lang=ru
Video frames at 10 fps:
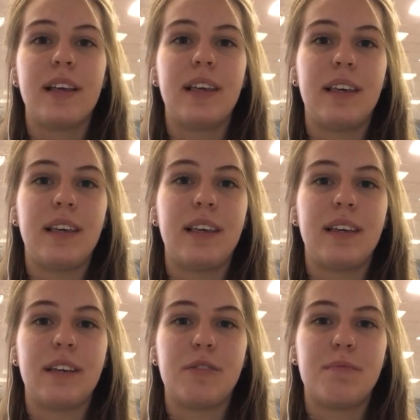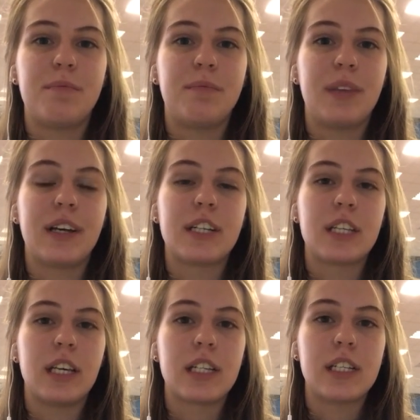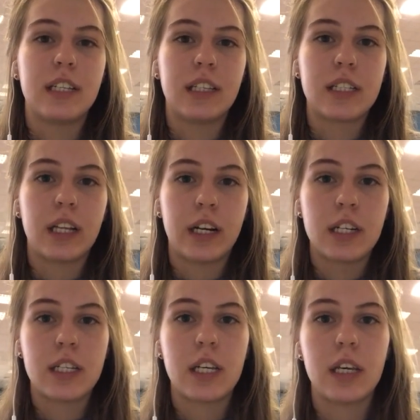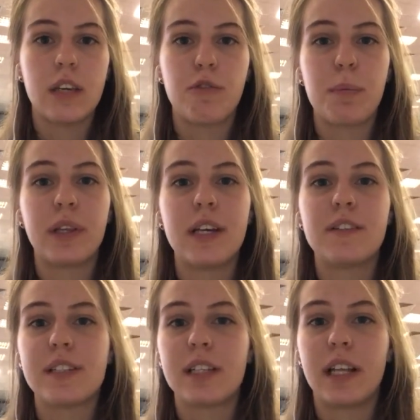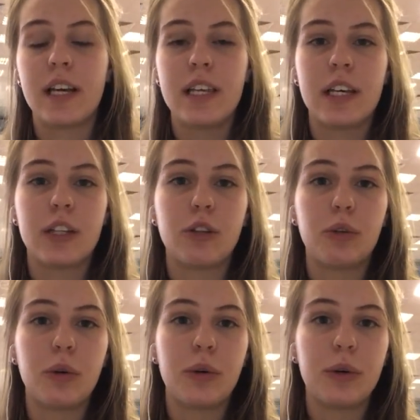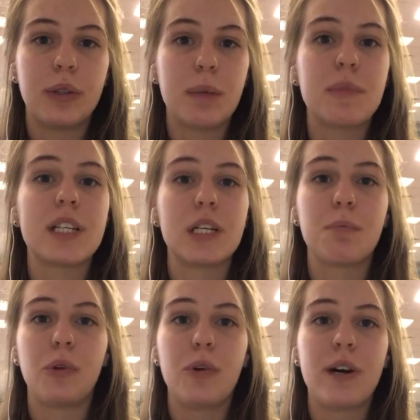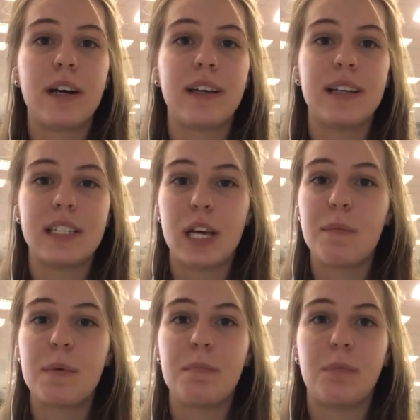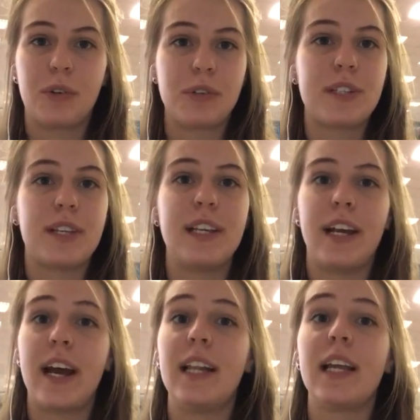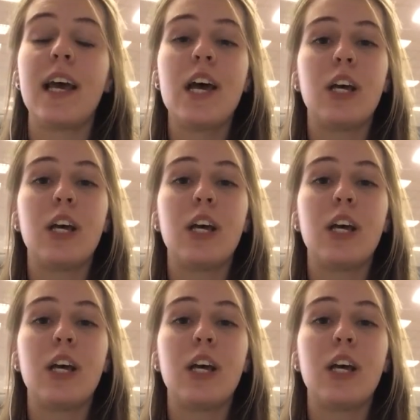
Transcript: и мне кажется, если ты стараешься и выполняешь все задания, то написать плохо экзамен просто нереально.